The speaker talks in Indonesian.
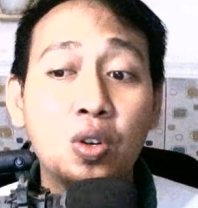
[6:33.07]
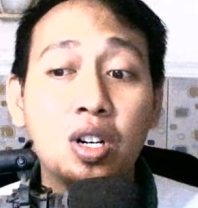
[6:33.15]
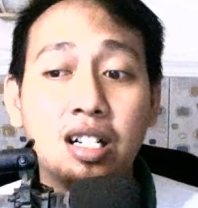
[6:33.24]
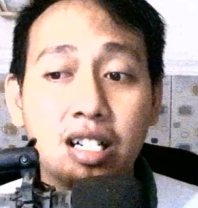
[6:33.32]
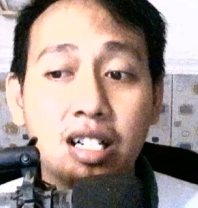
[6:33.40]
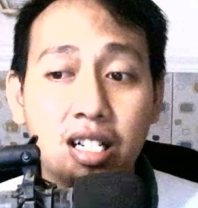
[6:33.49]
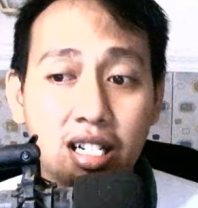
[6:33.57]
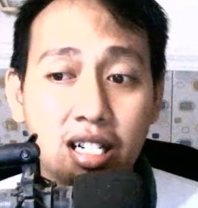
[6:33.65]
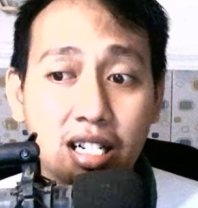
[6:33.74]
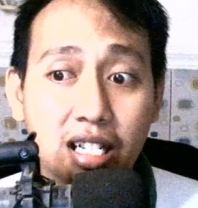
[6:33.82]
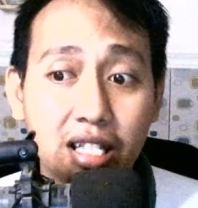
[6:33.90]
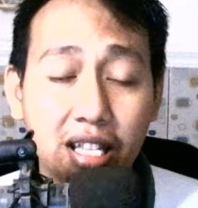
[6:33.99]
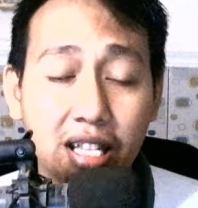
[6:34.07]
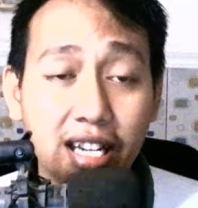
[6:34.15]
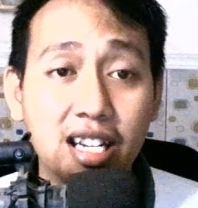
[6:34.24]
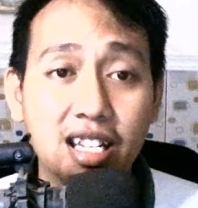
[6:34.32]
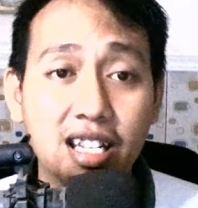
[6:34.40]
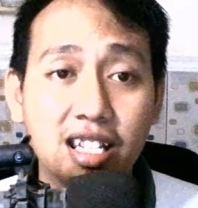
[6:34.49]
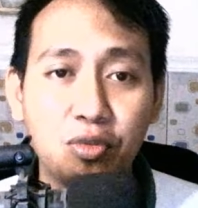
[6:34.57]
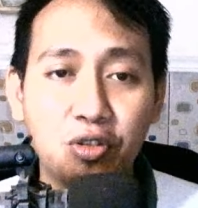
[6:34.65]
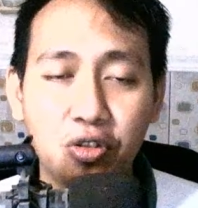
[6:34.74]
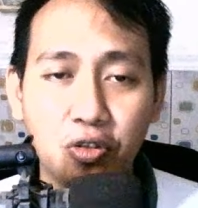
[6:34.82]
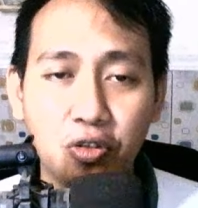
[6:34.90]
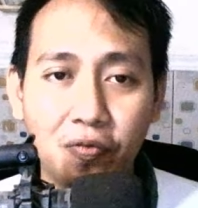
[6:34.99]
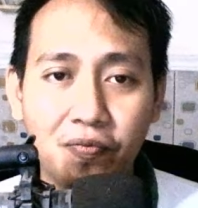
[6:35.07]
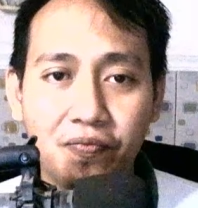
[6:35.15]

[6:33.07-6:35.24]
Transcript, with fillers: uh, trennya dari saham kutu.